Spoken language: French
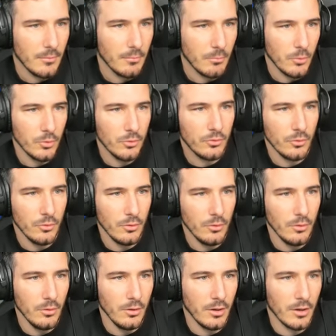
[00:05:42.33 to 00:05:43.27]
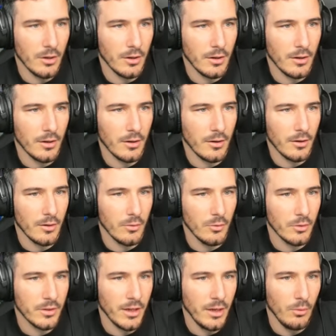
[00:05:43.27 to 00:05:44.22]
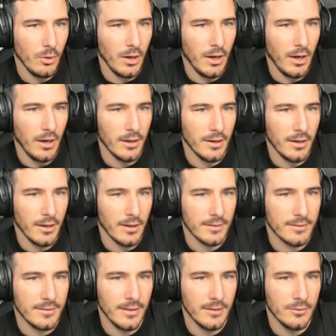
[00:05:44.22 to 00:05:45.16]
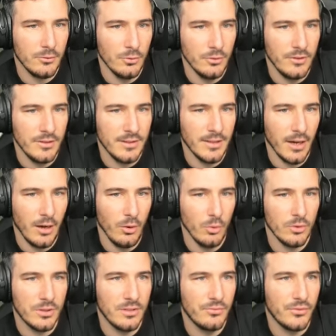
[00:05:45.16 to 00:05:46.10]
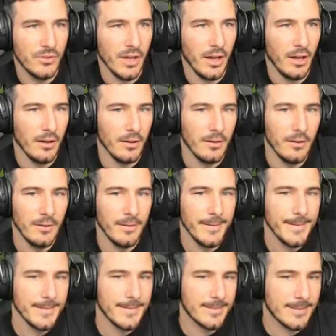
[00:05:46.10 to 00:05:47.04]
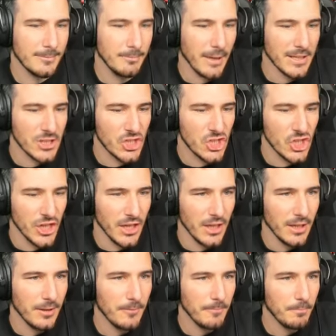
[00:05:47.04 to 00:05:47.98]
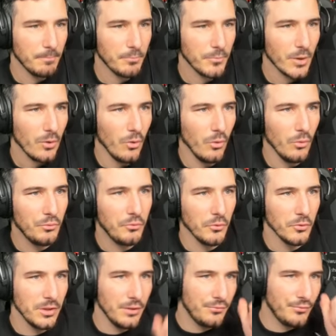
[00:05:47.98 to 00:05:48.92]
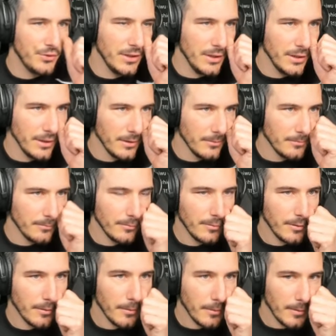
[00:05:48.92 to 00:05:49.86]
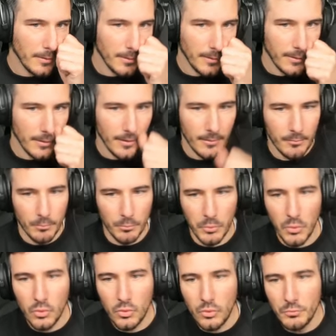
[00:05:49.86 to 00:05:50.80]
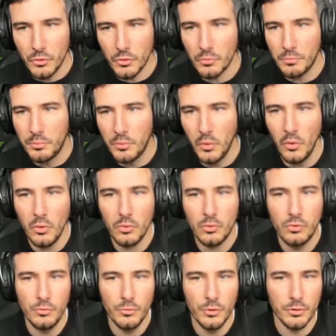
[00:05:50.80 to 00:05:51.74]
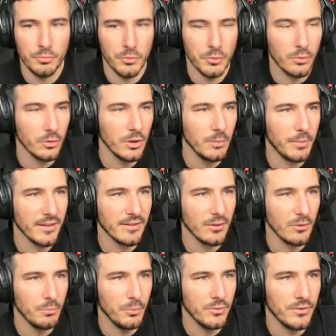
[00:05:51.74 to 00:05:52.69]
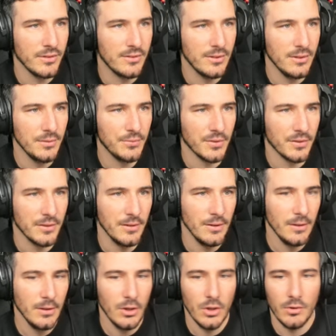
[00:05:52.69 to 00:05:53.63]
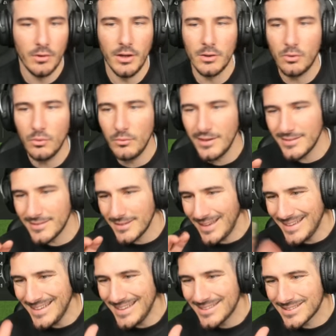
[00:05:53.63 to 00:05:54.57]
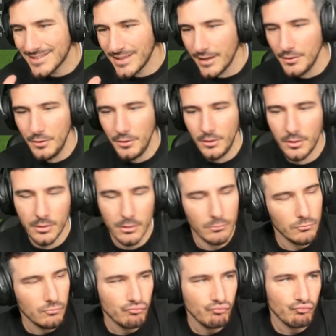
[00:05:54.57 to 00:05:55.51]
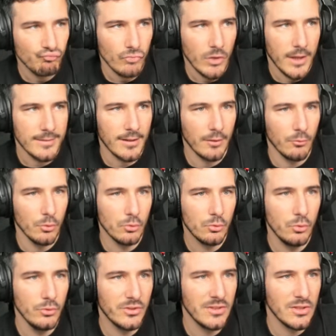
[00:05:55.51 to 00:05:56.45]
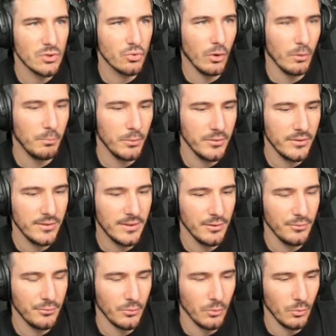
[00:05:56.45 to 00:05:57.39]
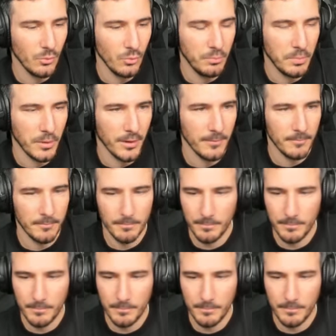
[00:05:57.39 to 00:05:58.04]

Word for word: Moto, euh, Ogawa, et là la tête de Digao qui vient smatcher au fond des filets. Beaucoup mieux, beaucoup mieux depuis qu'on est passé en positif. Vrai qu'on voit si à l'extérieur, ça vaut le coup aussi de jouer en positif ou pas.